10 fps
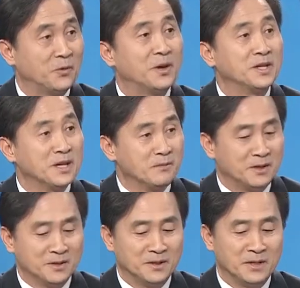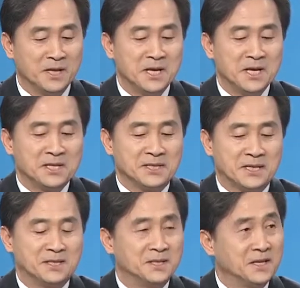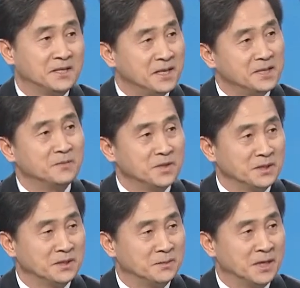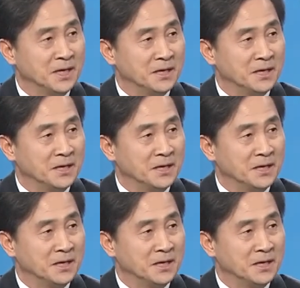왜냐하면은 사실 이게 세습 정치입니다.